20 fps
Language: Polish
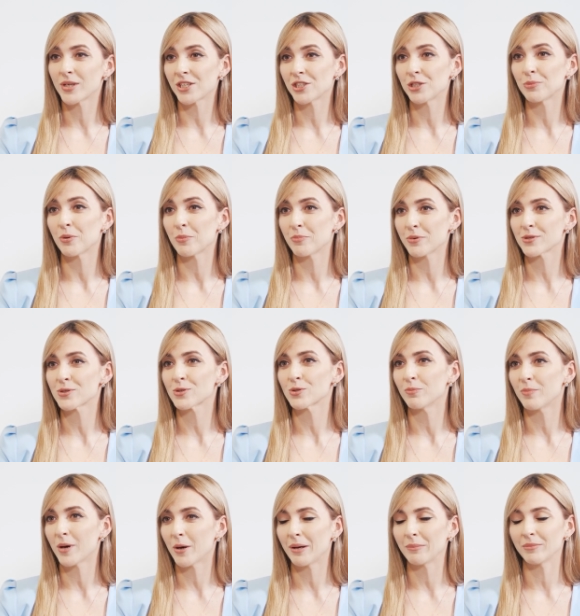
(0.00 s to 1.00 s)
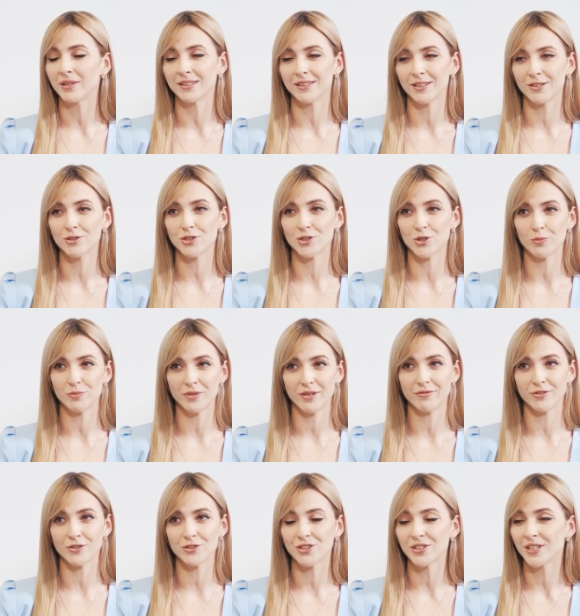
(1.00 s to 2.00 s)
ja się po prostu bałam, dlatego że u
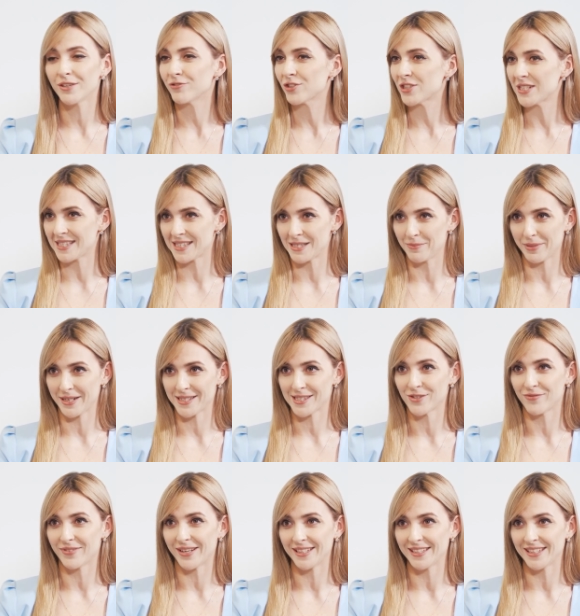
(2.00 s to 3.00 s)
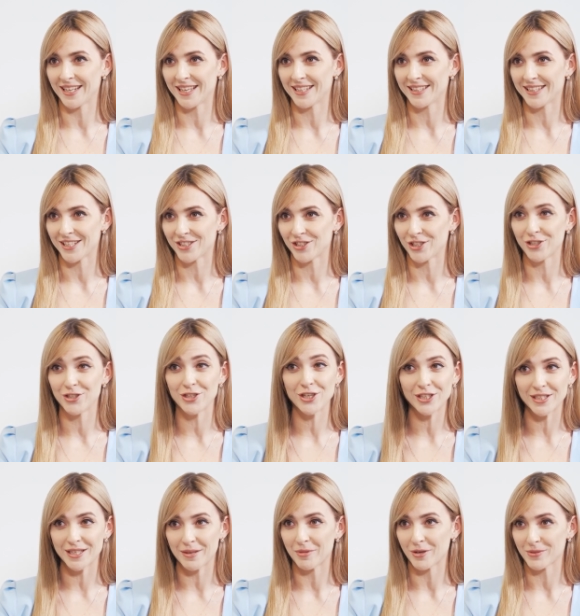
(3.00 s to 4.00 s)
mnie w rodzinie wszyscy pracowali na etacie,
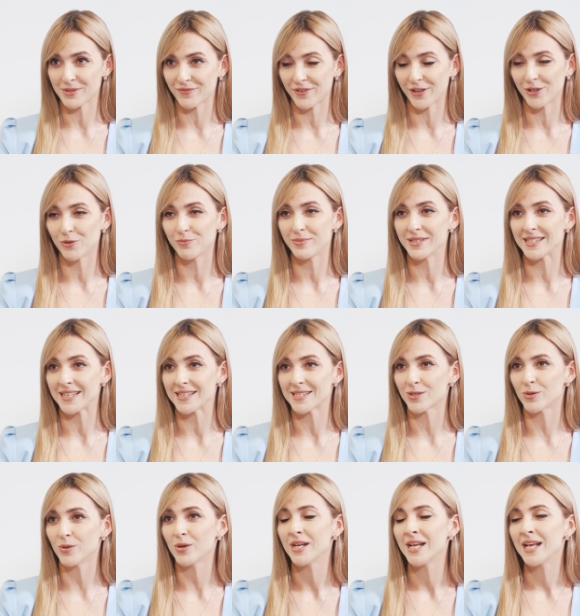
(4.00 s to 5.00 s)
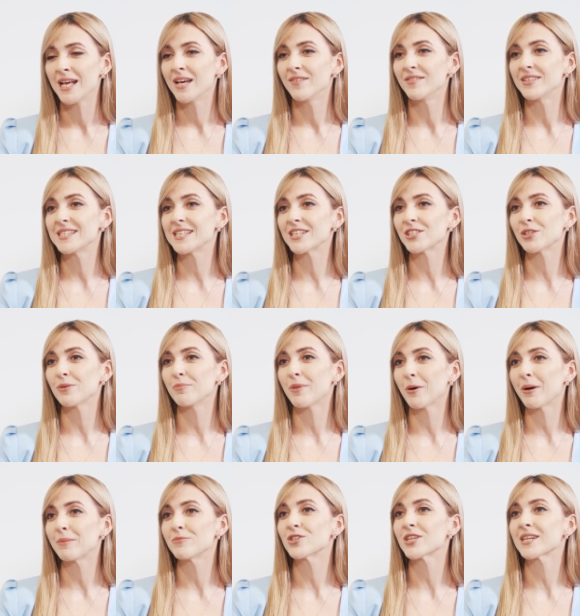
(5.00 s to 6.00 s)
nikt nie miał miał swojego biznesu, więc ja się
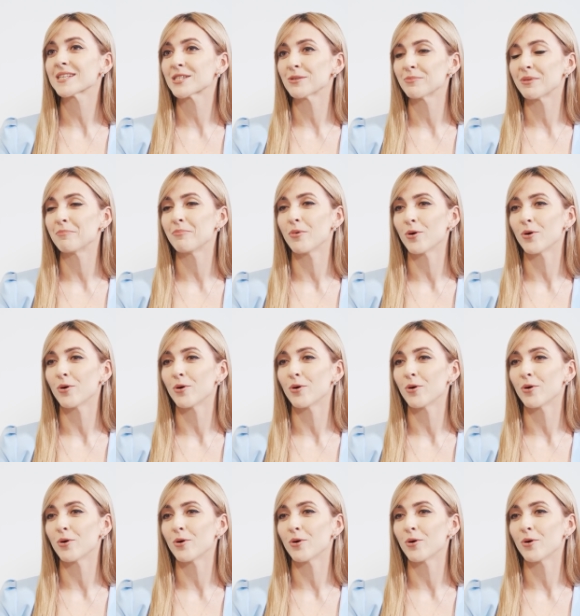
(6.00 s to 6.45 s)
bałam, czy ja sobie